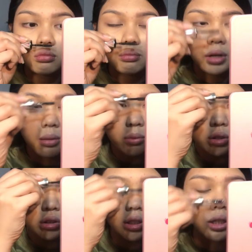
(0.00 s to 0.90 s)
May
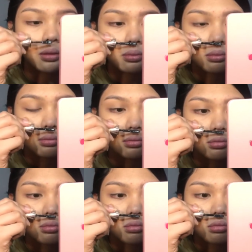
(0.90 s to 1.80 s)
amoy siya.
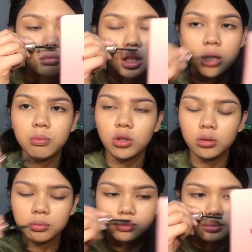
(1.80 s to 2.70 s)
Alam niyo yung